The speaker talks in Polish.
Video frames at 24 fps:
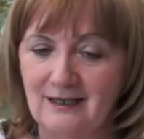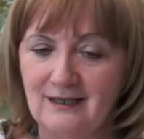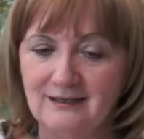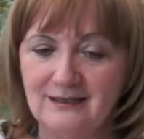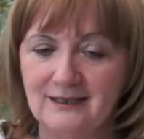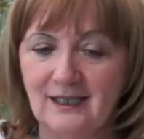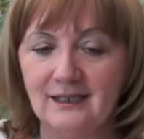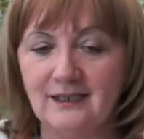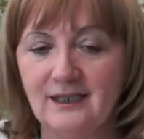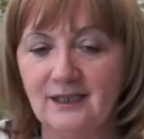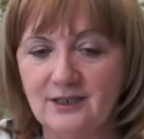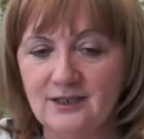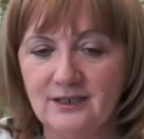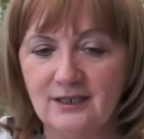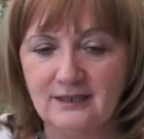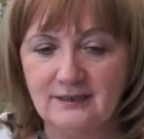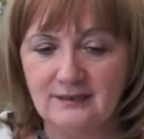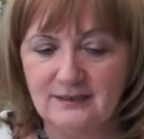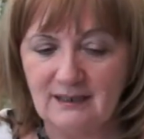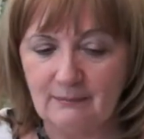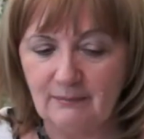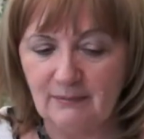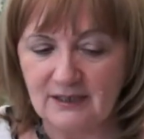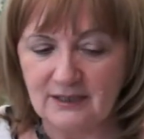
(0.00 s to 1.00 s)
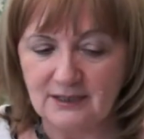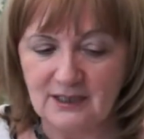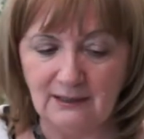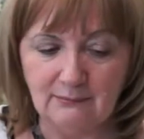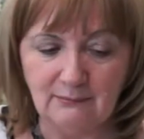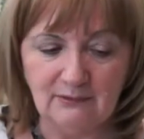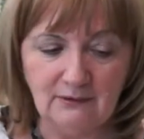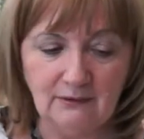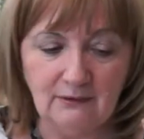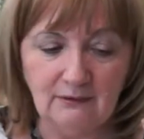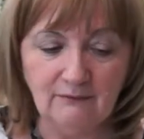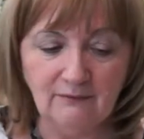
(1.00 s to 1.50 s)
Serdecznie
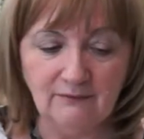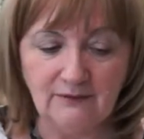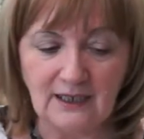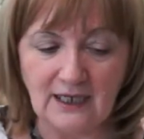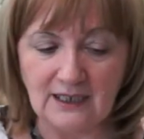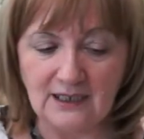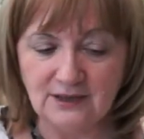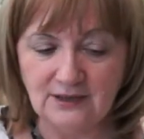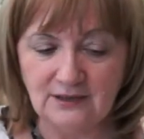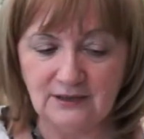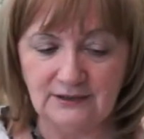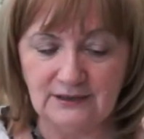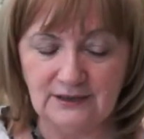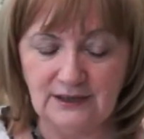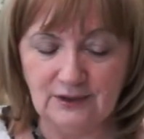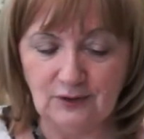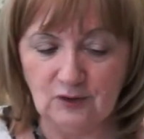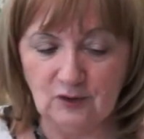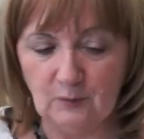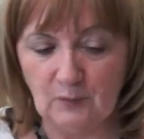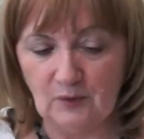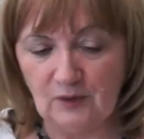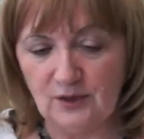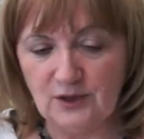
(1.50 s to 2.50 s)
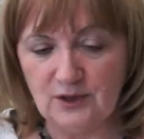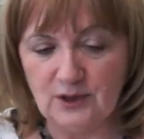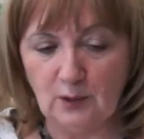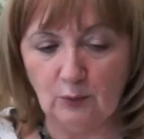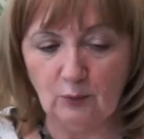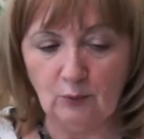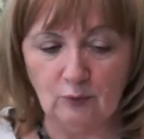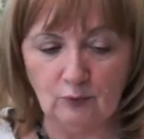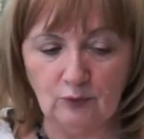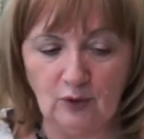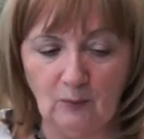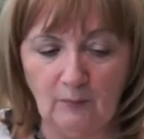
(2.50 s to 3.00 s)
zapraszamy w każdy dzień od
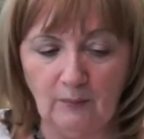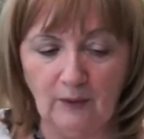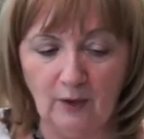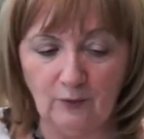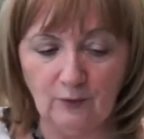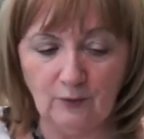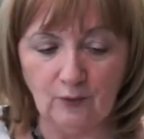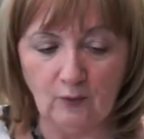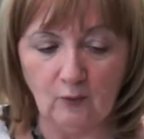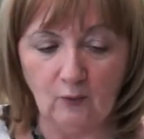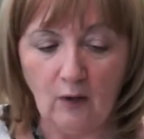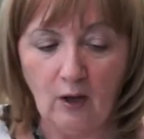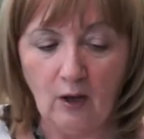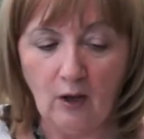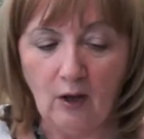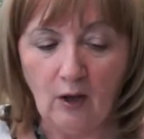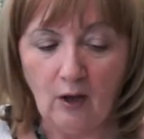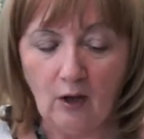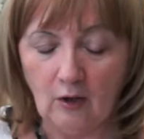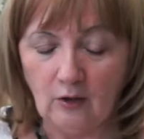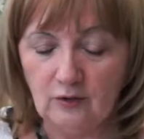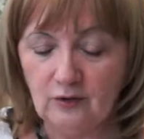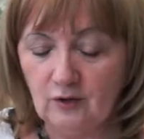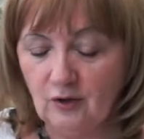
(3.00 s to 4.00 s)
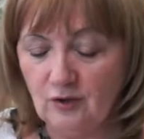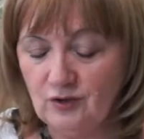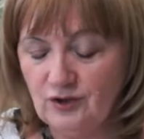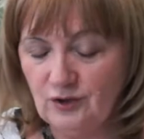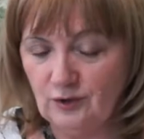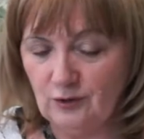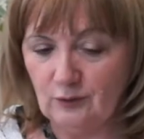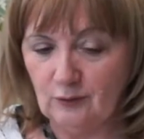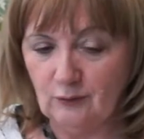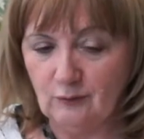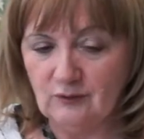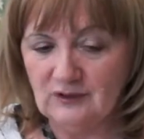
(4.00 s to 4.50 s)
poniedziałku do piątku od
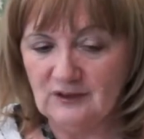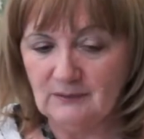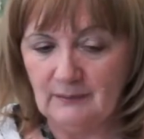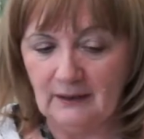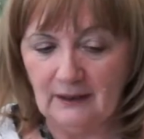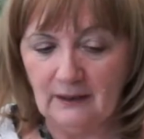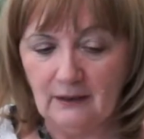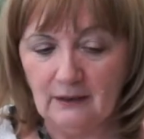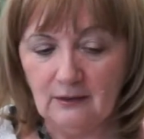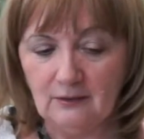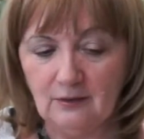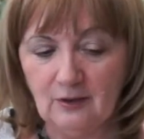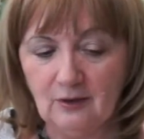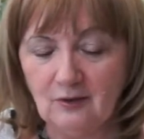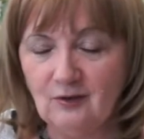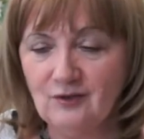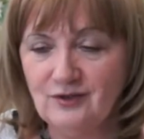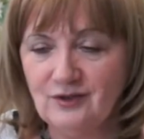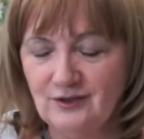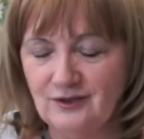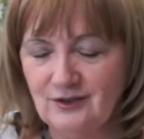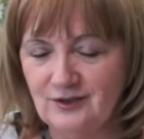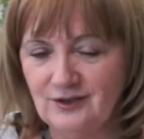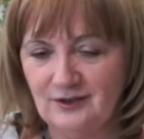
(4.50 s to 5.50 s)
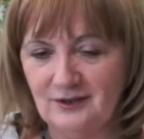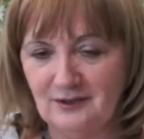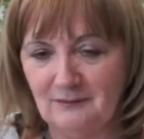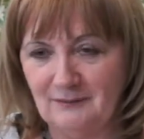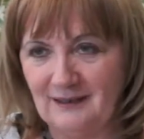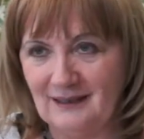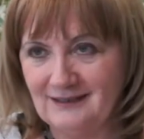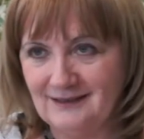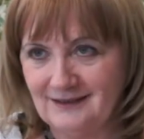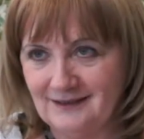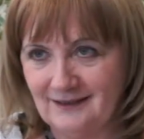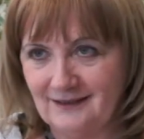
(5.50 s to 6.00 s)
godziny 8 do godziny
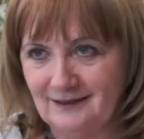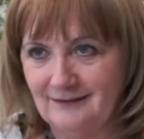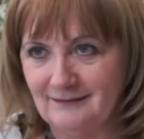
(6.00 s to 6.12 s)
17.